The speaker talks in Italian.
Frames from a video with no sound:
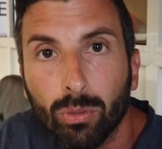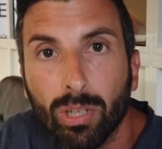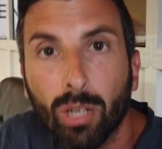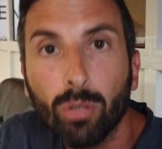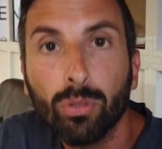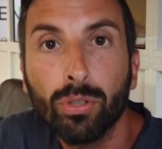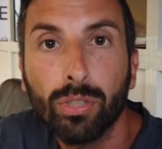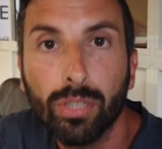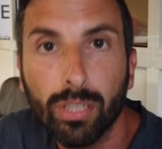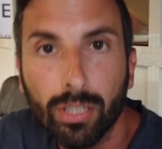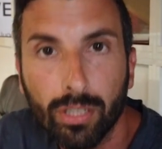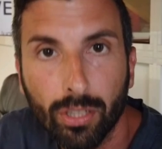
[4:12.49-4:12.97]
non
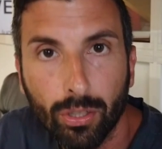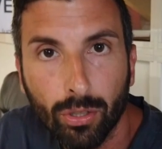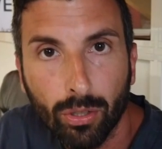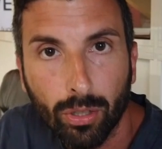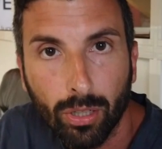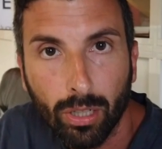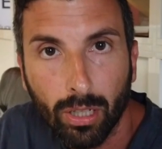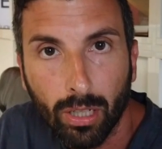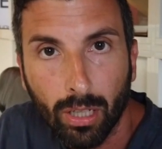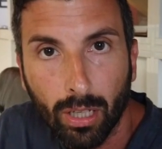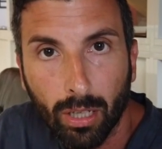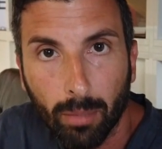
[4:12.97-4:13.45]
ha
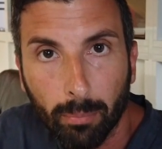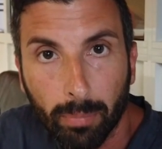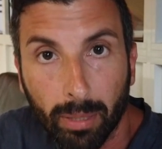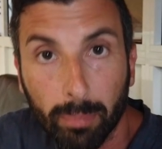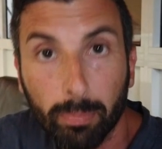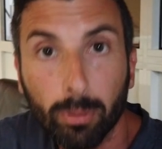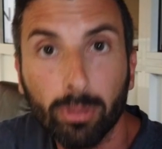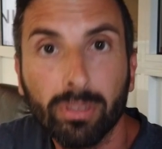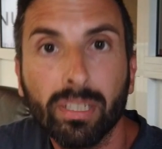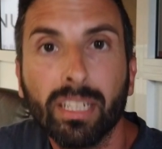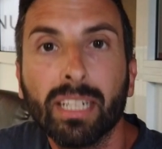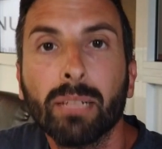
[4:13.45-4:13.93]
ossigeno
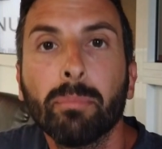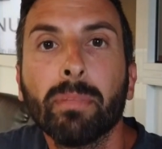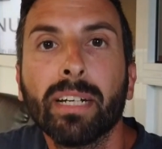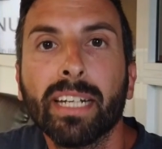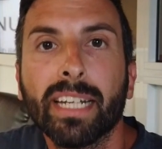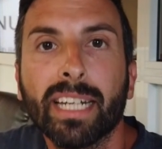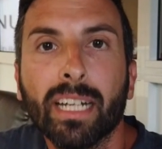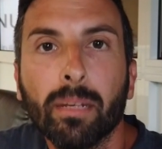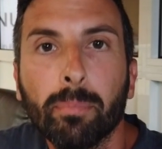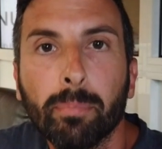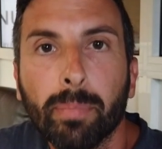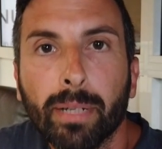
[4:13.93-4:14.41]
per poter
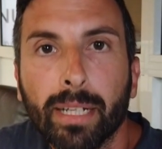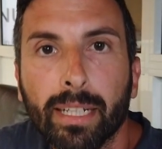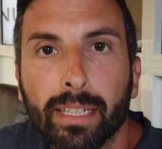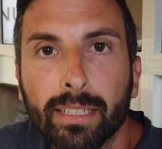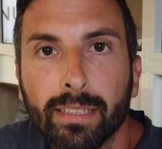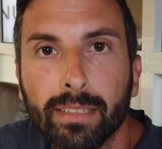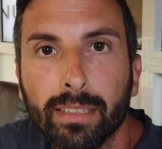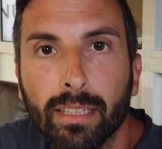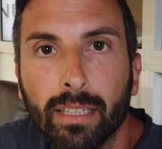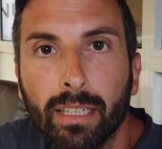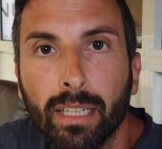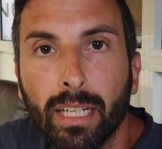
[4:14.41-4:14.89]
rimanere
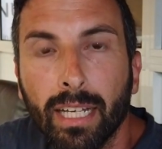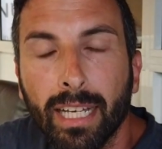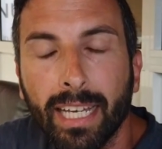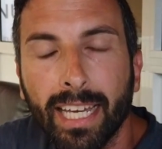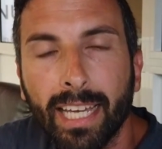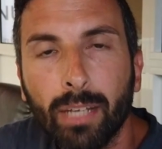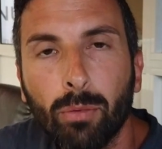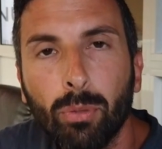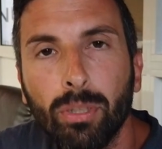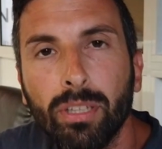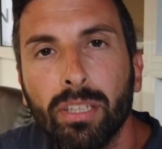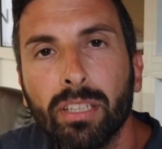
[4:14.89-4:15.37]
aperta
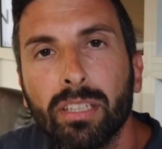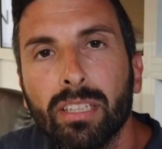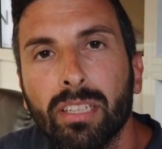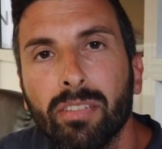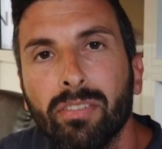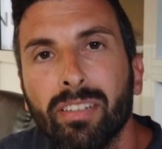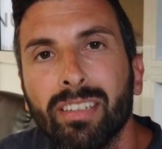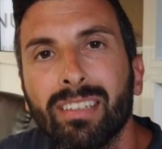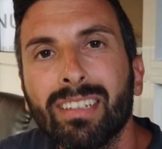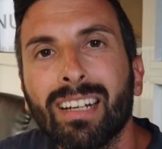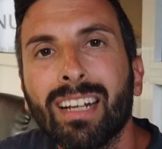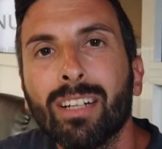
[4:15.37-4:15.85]
e quindi
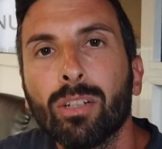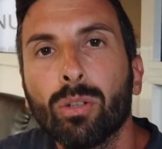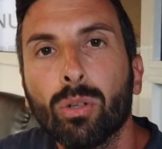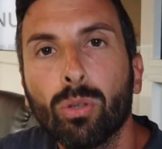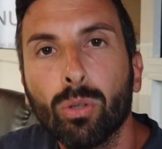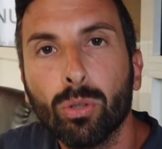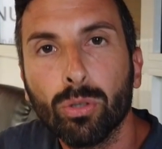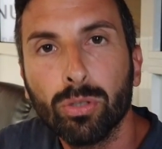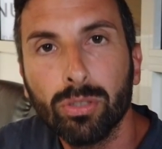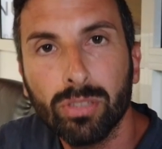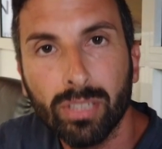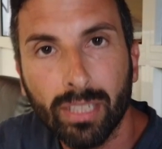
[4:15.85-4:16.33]
si
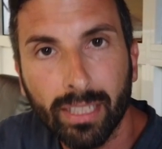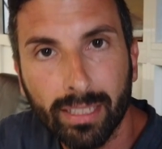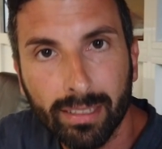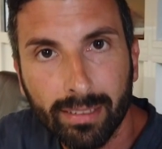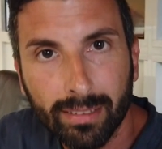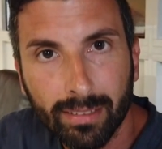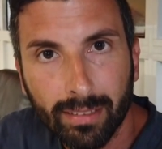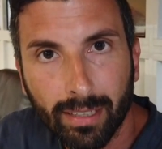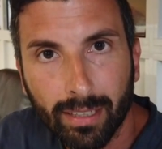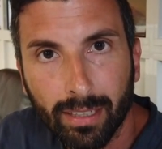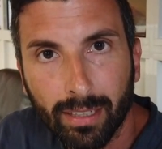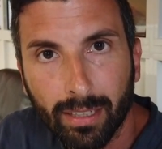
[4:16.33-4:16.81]
vedranno
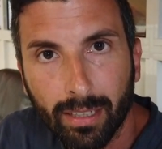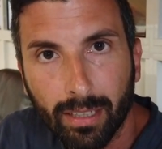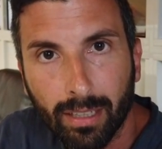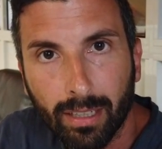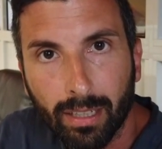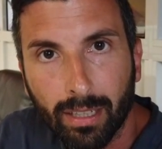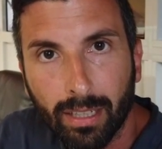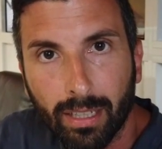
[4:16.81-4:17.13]
costrette